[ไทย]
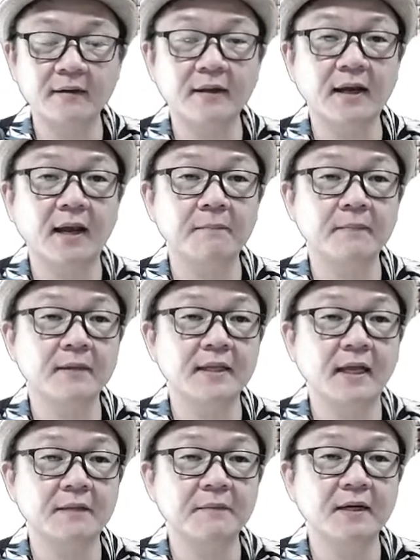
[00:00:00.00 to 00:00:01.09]
นะครับ ถ้าอ
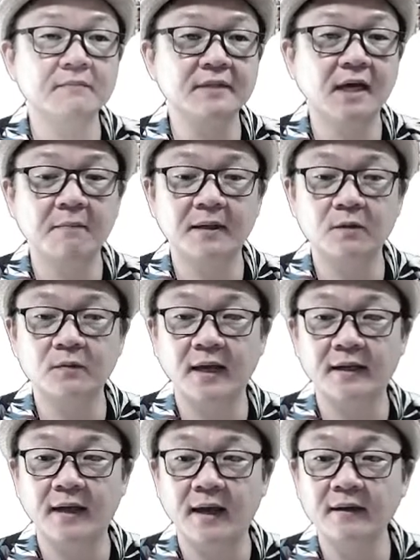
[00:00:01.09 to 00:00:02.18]
ยากเพิ่มเติมมาตรงไหน
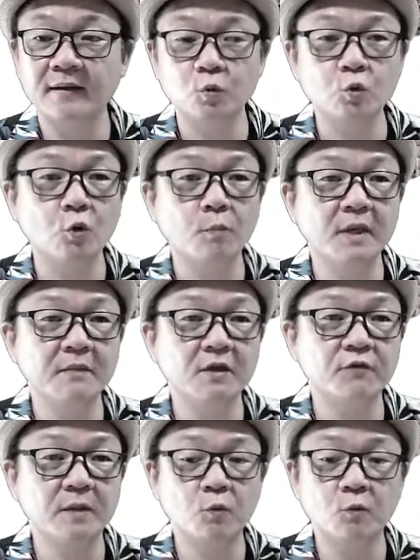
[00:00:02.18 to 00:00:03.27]
นะ YouTube ไม่มี
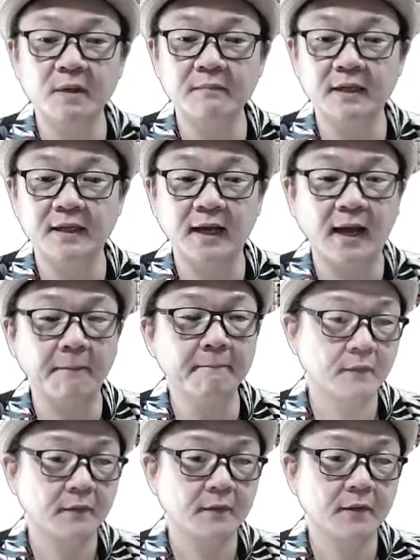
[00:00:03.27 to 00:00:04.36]
Facebook ไม่มีนะครับ
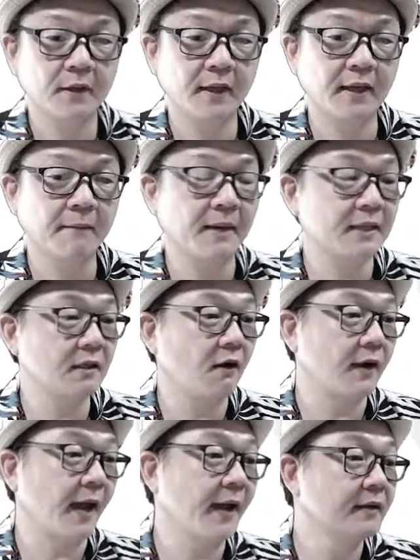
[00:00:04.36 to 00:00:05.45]
เดี๋ยวกลับไปต่อ
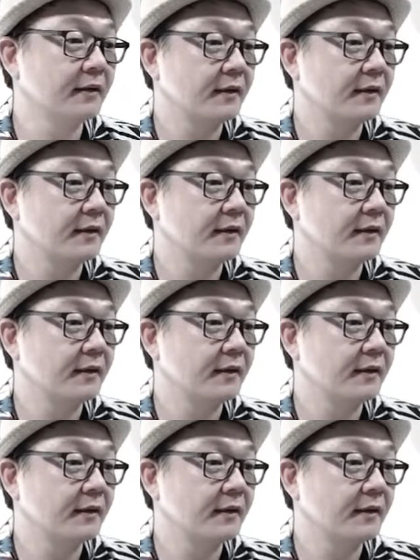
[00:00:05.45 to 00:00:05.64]
นะ